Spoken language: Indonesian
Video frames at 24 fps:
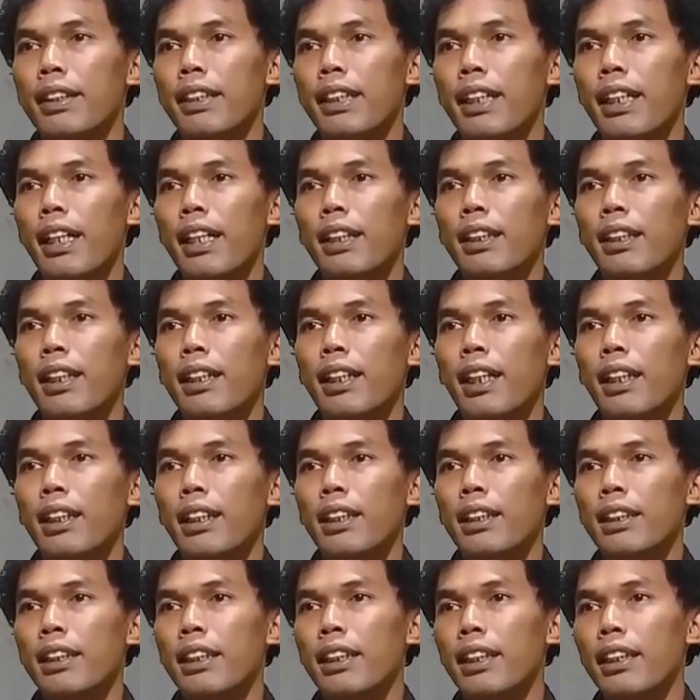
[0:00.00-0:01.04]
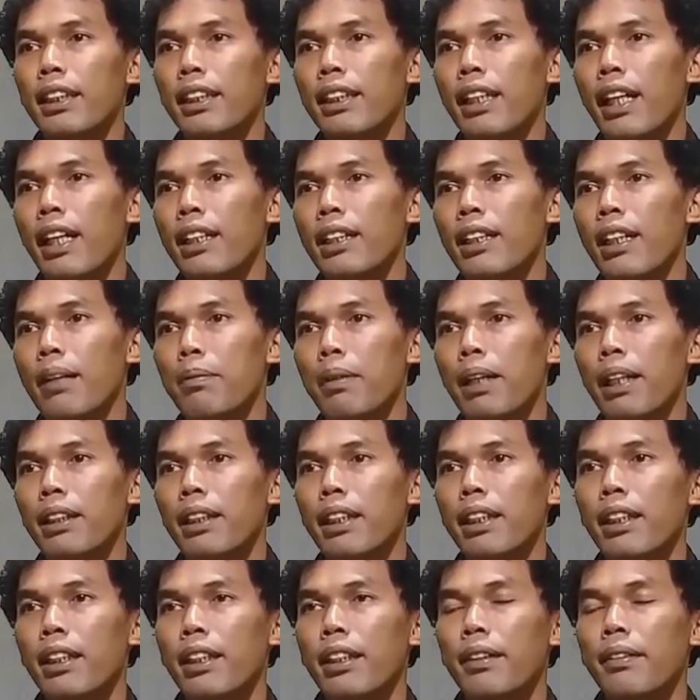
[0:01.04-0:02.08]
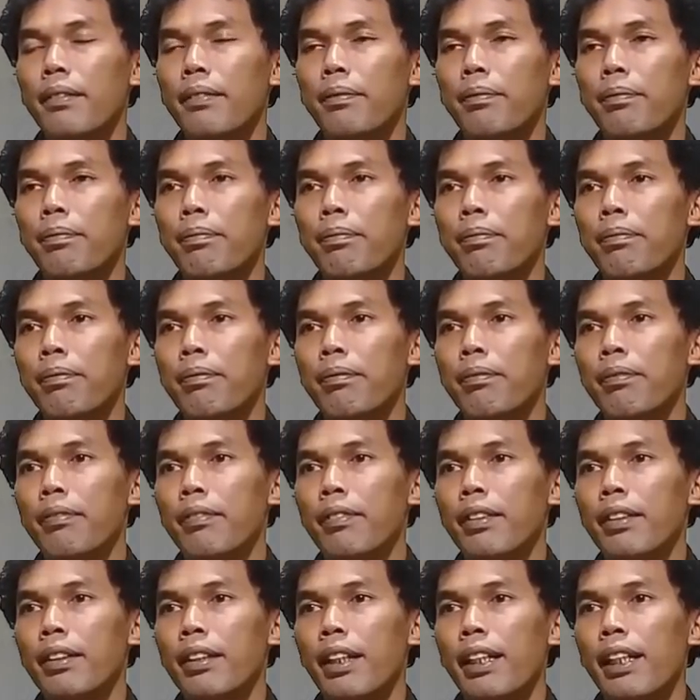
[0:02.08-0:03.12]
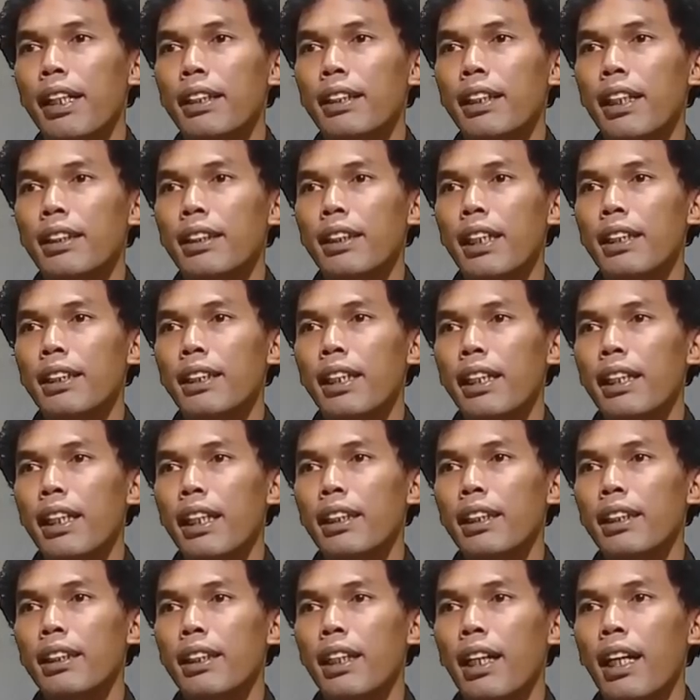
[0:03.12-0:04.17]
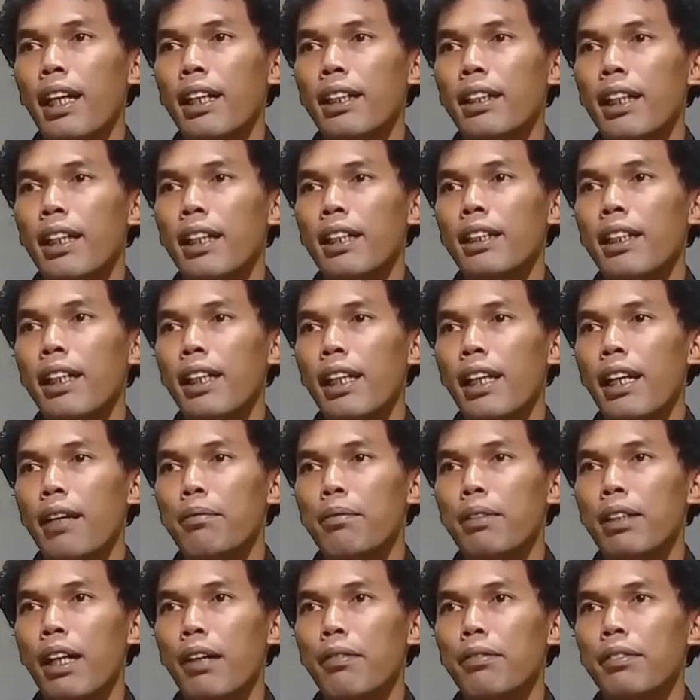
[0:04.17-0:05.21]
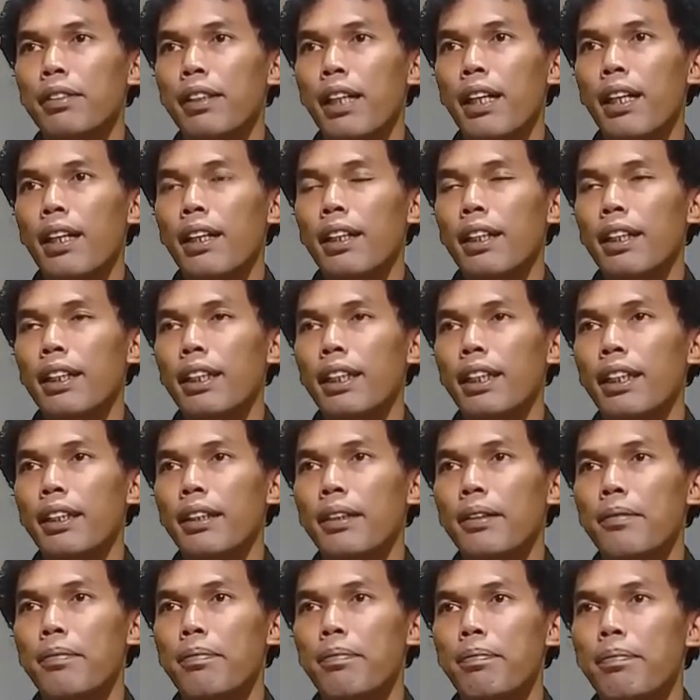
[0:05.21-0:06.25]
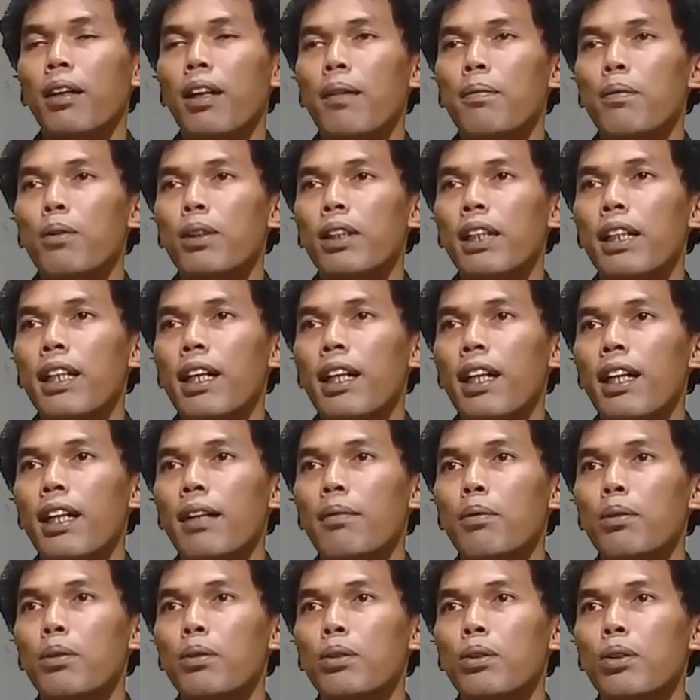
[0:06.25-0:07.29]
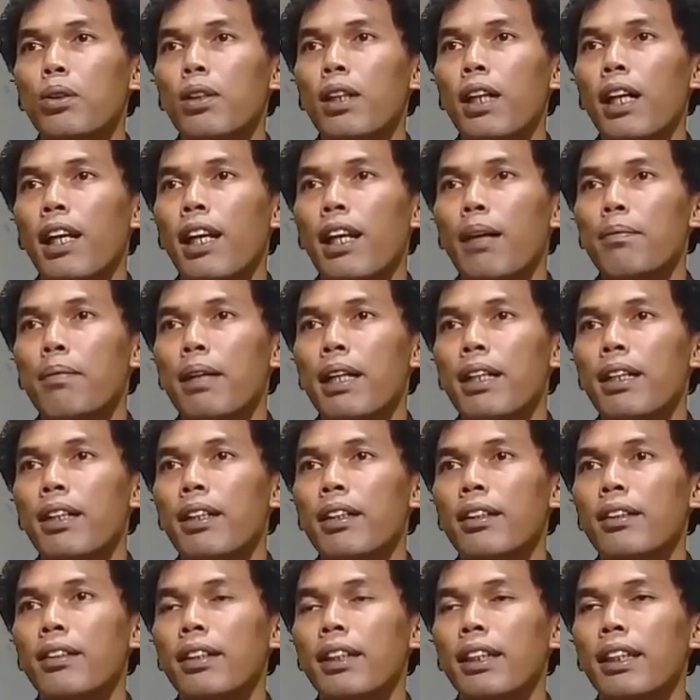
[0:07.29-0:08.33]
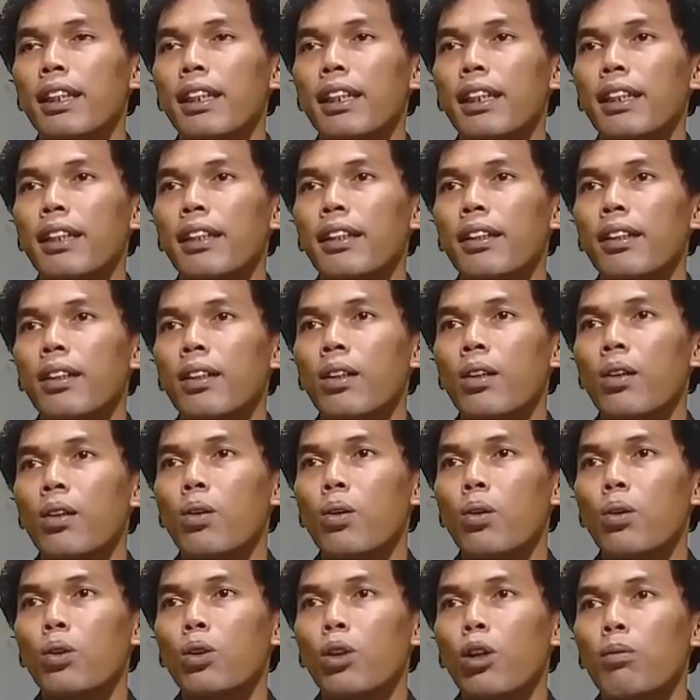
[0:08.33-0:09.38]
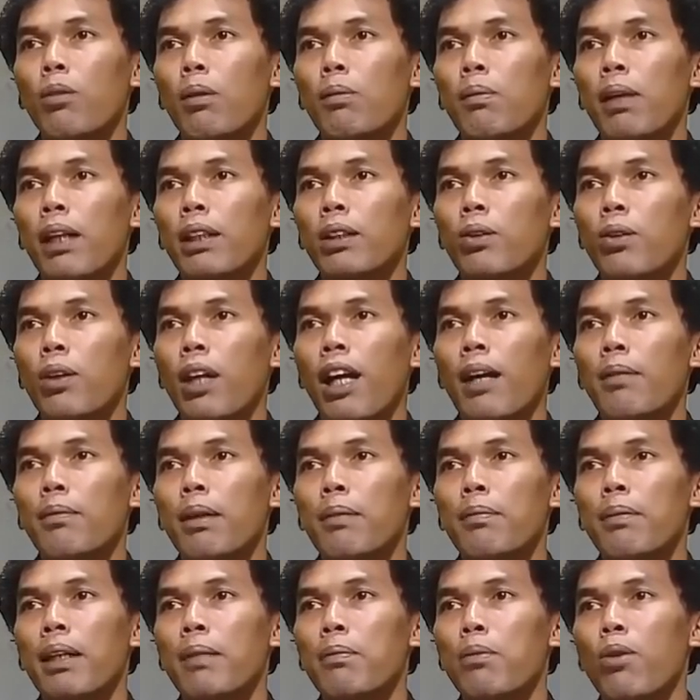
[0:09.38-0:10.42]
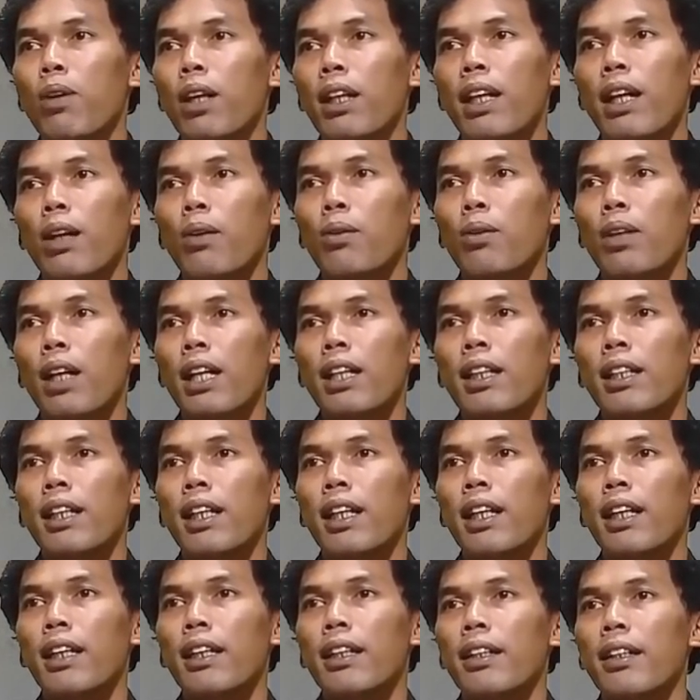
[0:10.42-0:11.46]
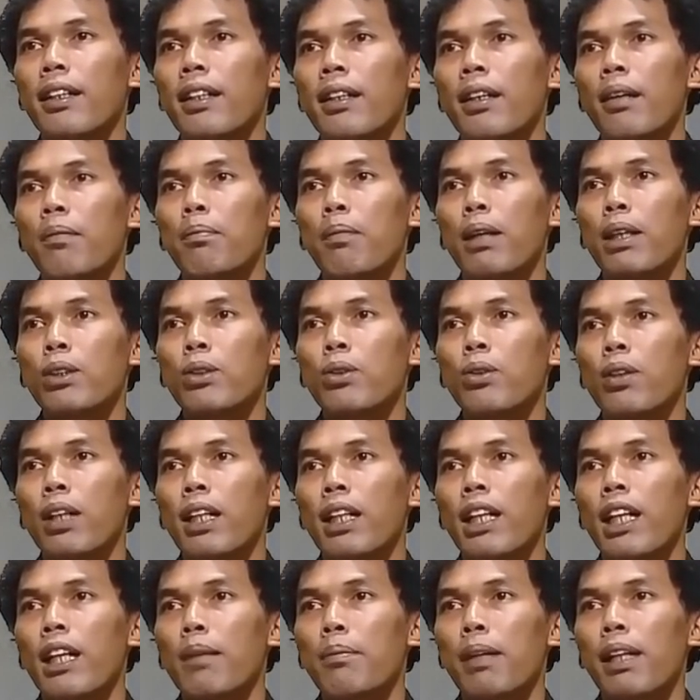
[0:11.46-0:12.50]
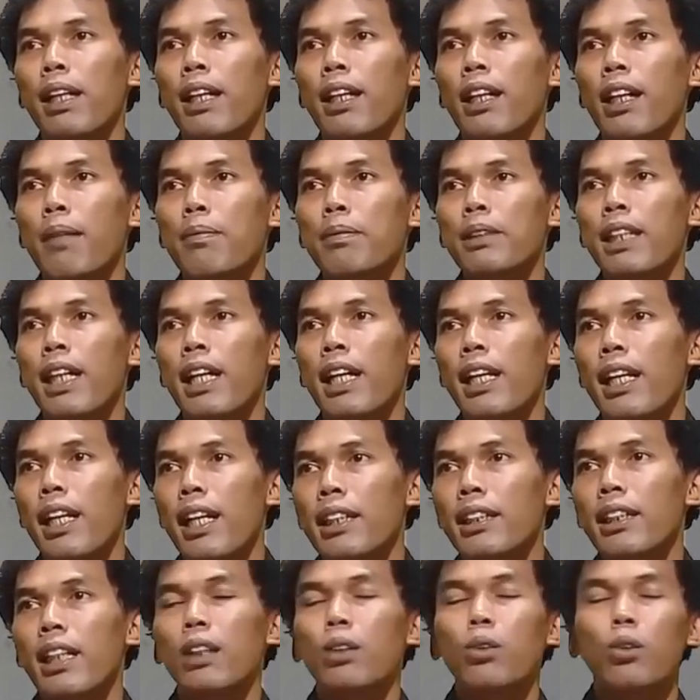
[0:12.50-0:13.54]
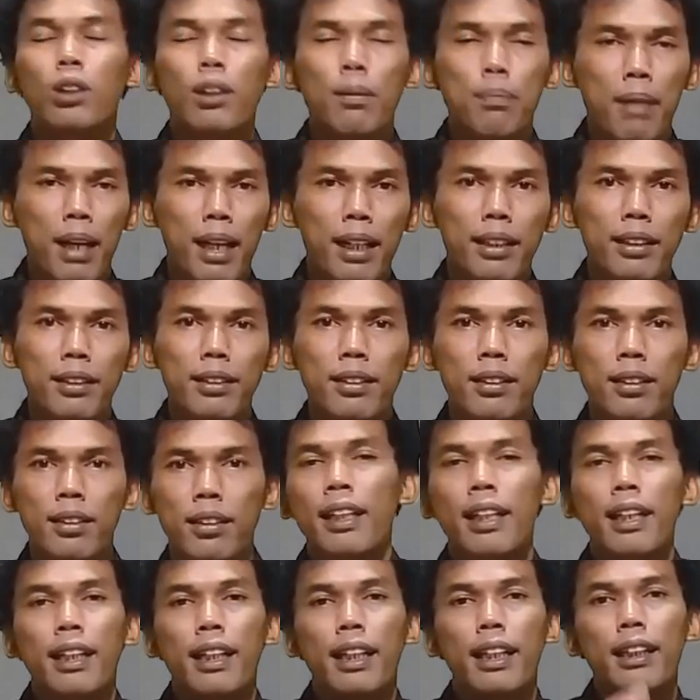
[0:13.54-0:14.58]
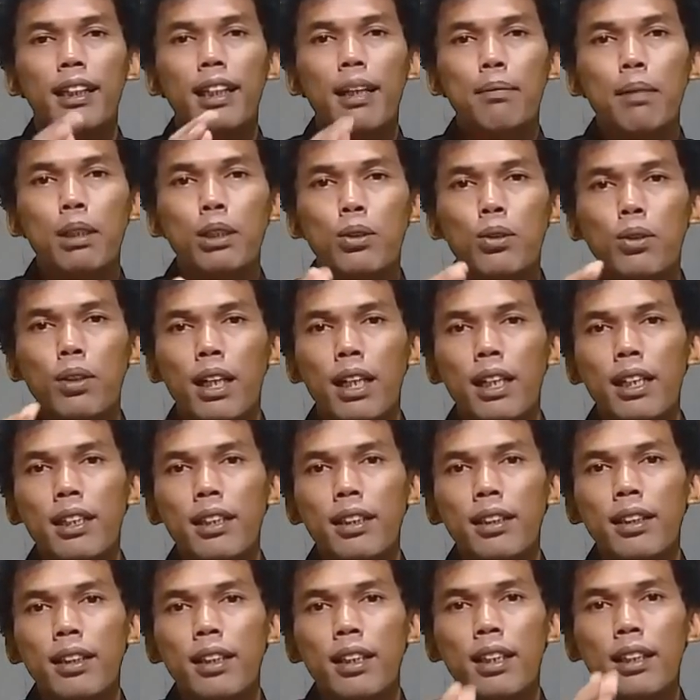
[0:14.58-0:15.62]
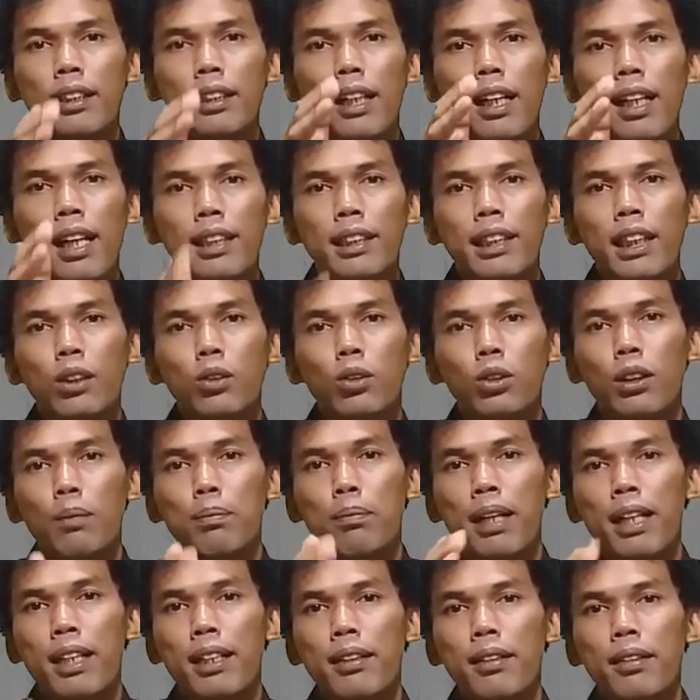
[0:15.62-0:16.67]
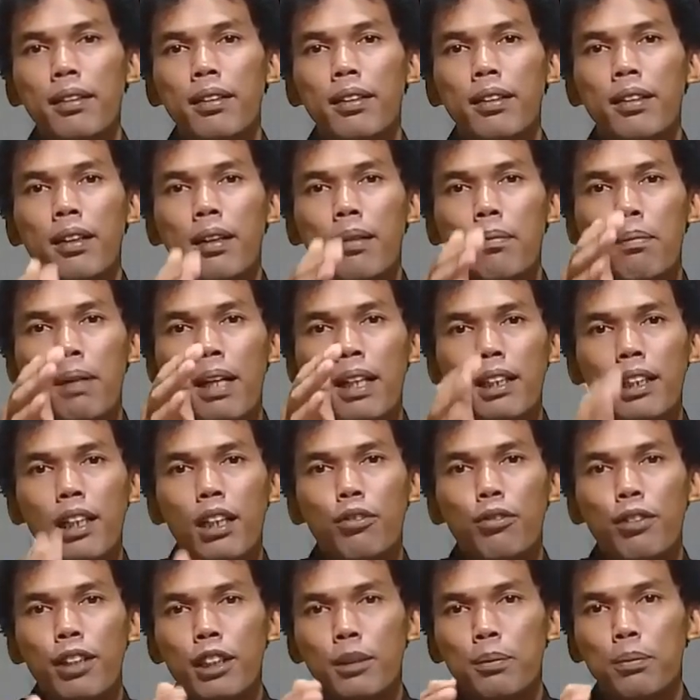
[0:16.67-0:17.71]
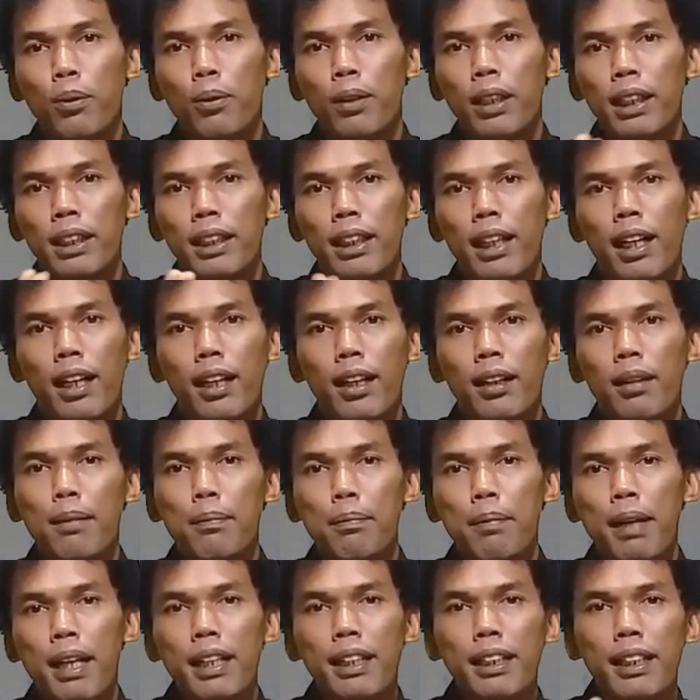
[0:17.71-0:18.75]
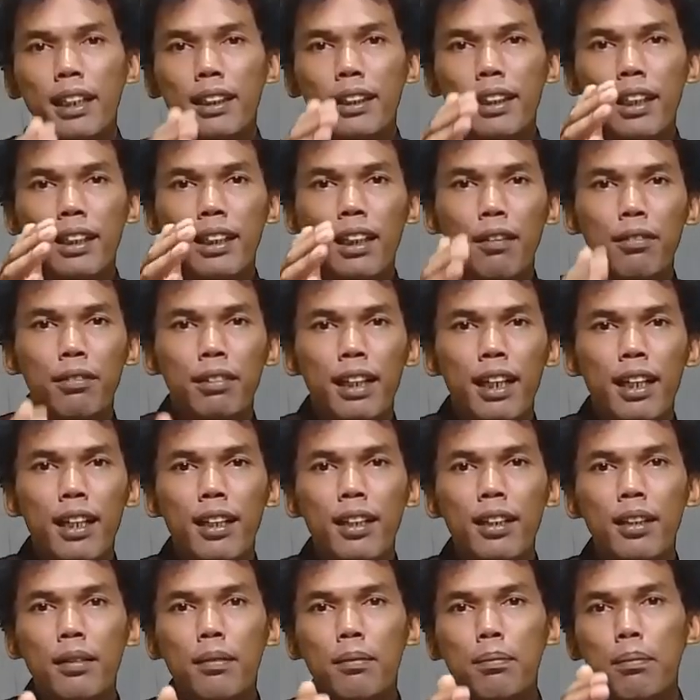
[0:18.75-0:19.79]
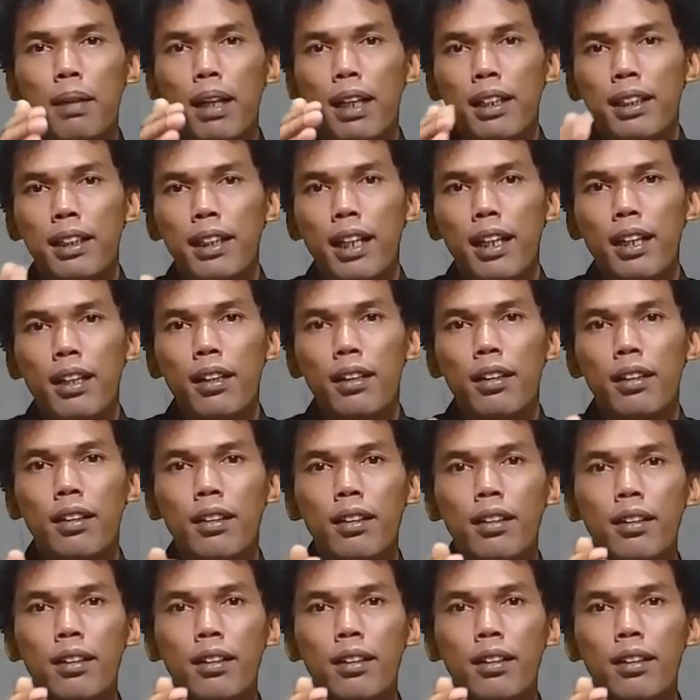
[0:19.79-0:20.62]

jika ternyata di sini tidak ada berarti klik saja saya tidak ada dalam daftar ini kemudian akan muncul halaman ini untuk membantu kami menemukan akun Anda masukkan nama lengkap salah satu teman kita masukkan salah satu teman pada Facebook kita, teman yang terdaftar pada